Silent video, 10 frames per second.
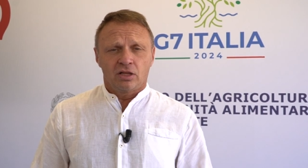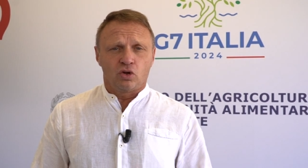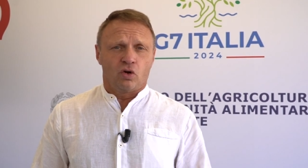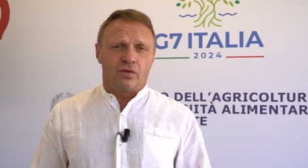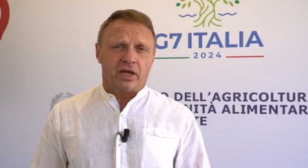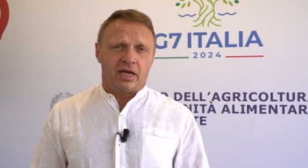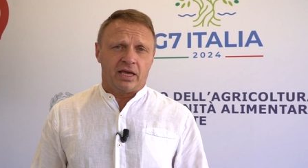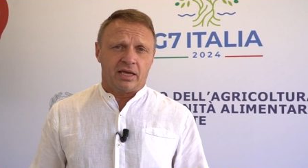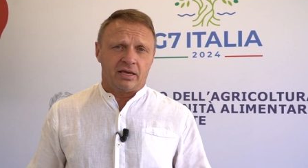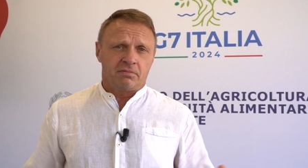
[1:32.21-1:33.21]

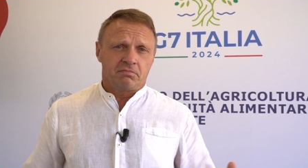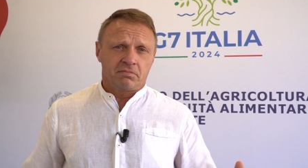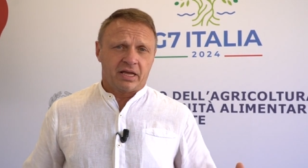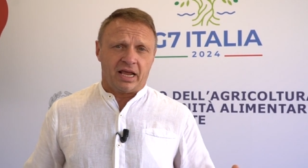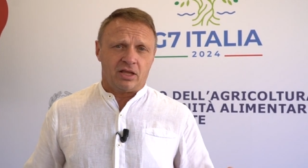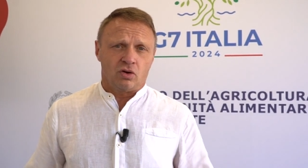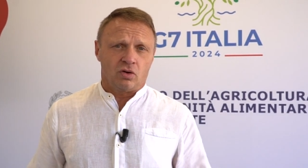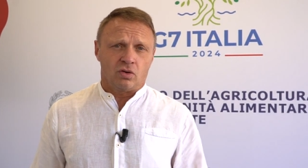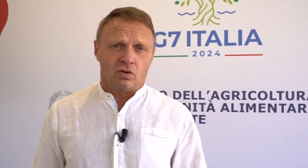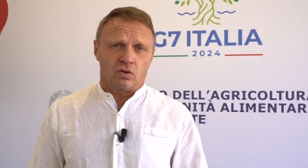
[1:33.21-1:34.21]
dove
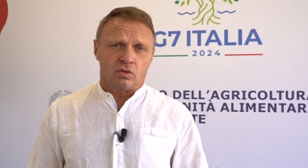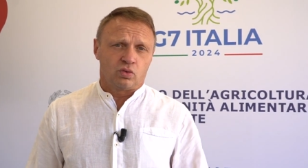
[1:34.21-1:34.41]
credo